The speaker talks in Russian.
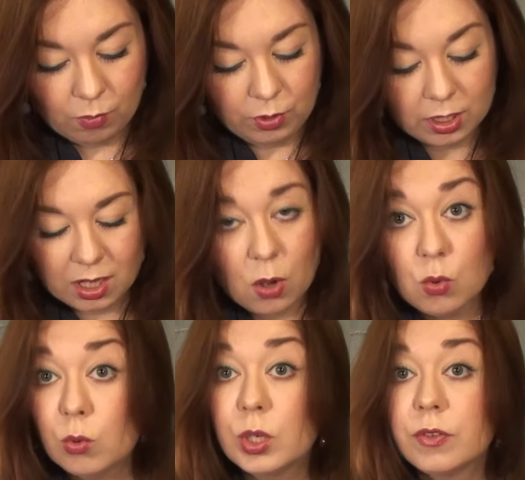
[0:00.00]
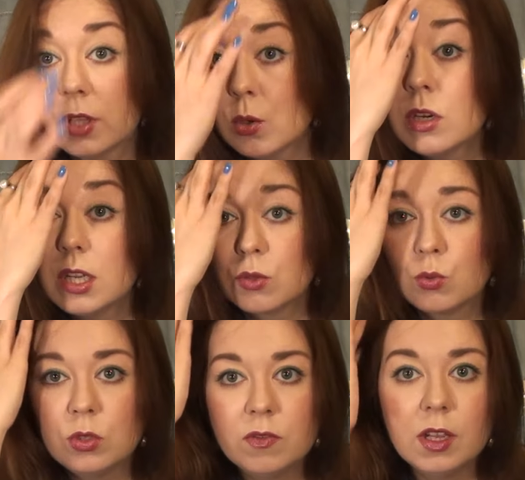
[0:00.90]
Я такая, ой, второй раз
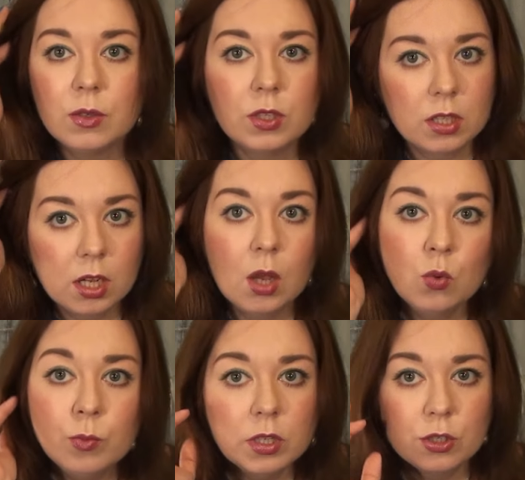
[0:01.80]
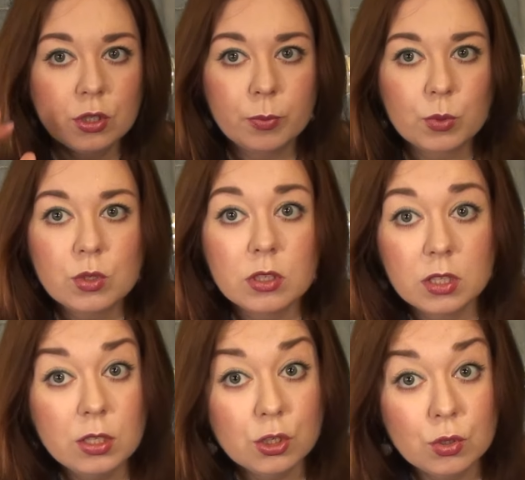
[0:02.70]
вот удивляюсь, я такая умная, что просто,
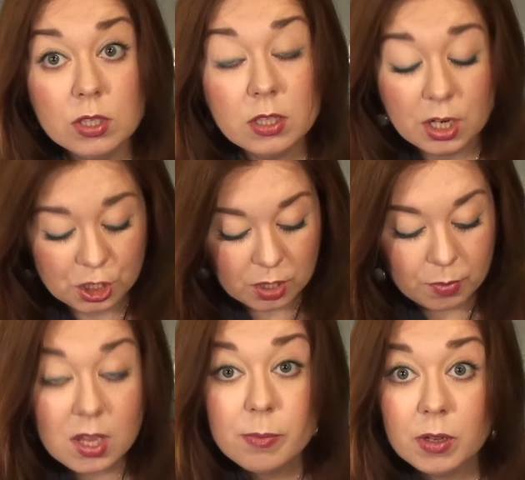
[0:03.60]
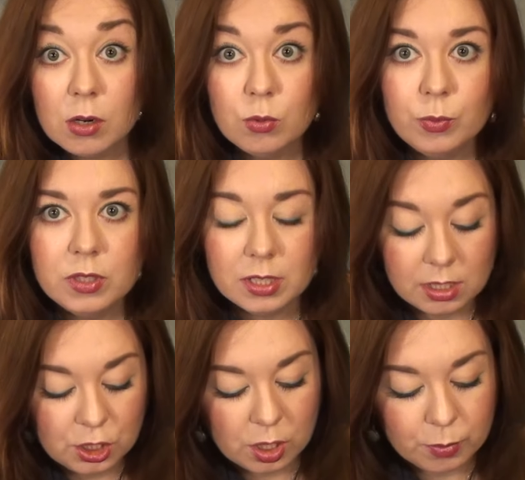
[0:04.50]
знаете, что-то страшное. Меня пора убить, я
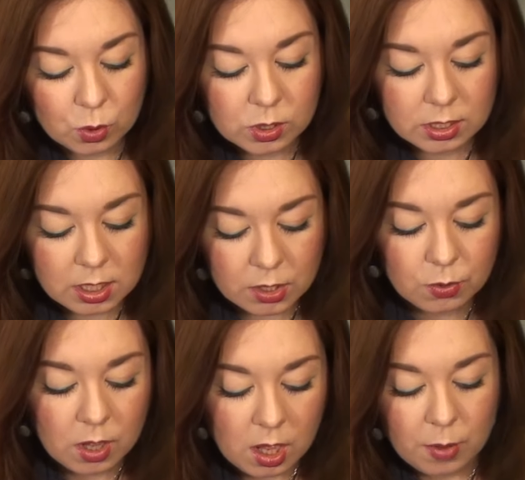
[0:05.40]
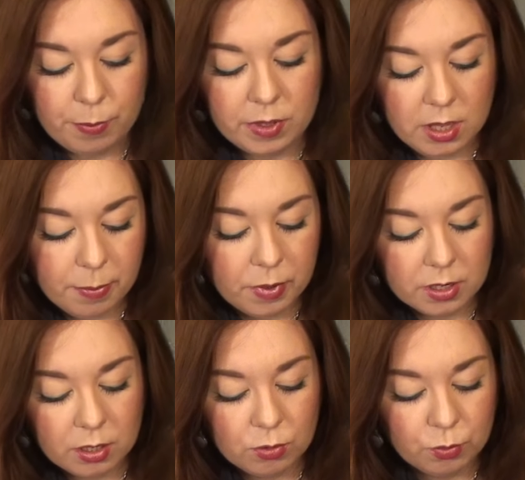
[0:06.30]
слишком много знаю, меня
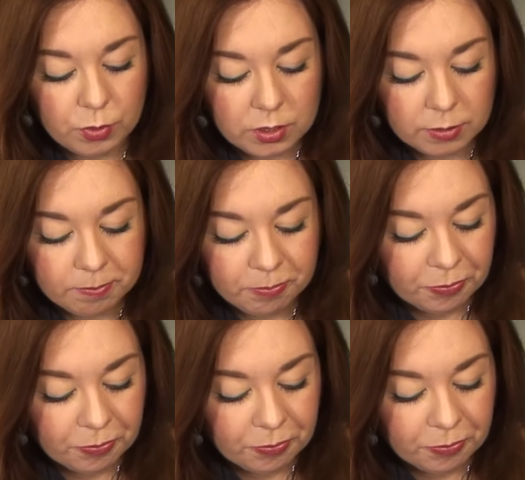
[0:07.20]
пора убить.